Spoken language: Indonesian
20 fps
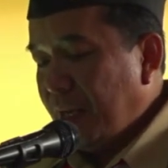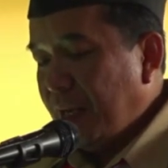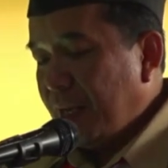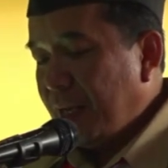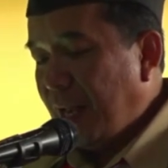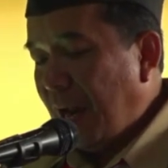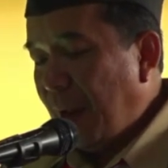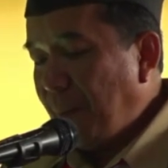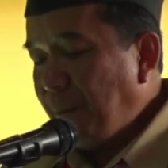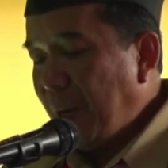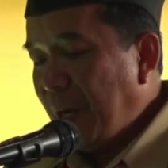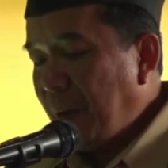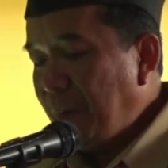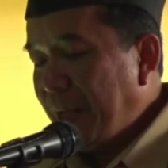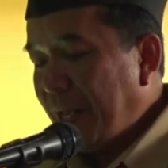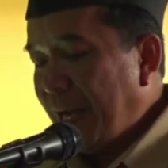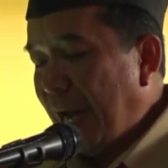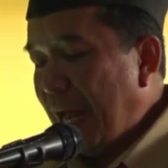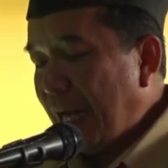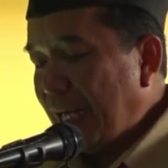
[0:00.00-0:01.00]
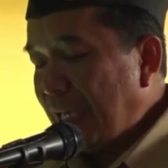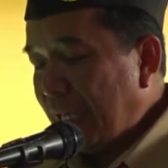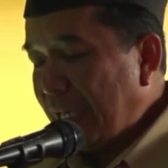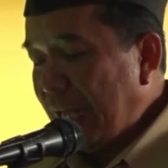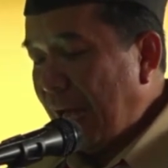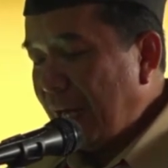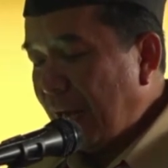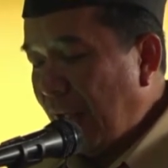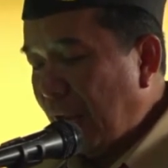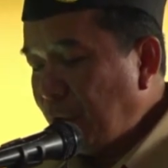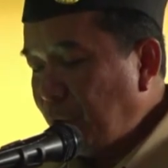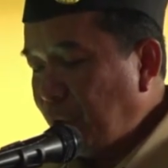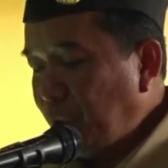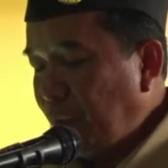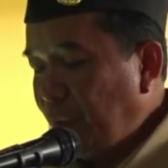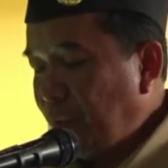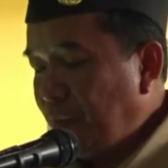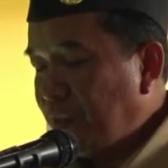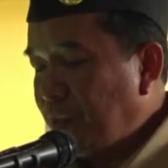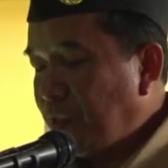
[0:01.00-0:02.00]
Dalam pandemi yang lalu,
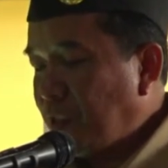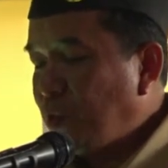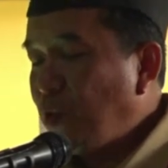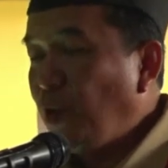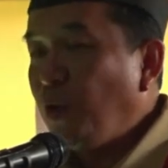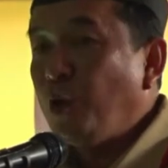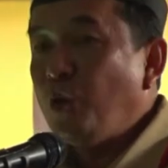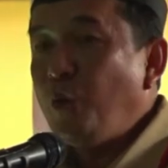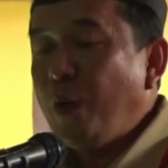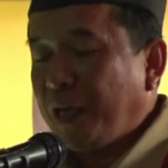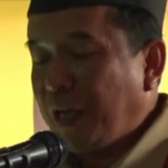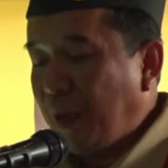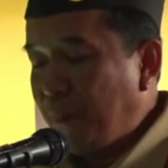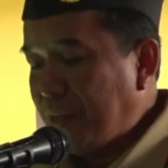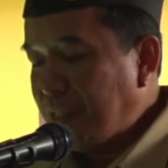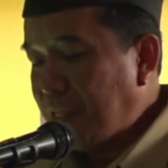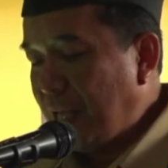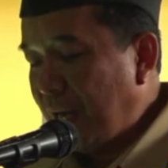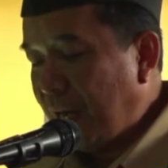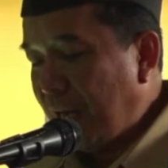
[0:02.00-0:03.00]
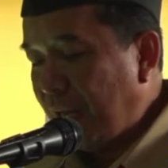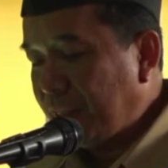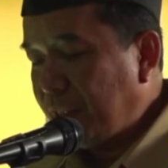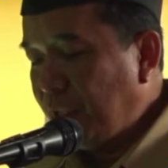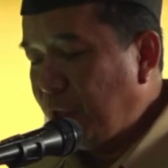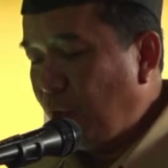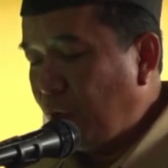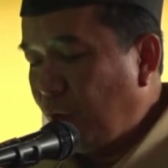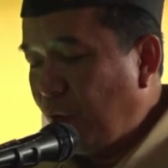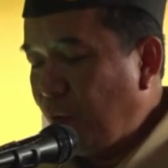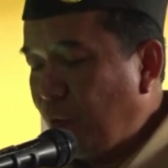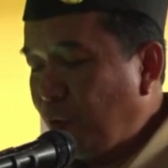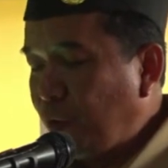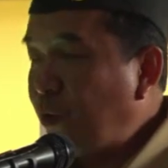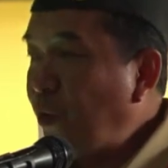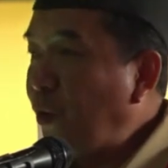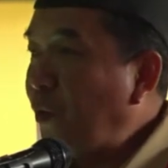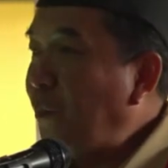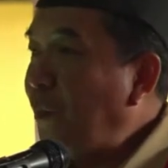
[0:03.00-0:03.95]
seluruh warga masyarakat didorong untuk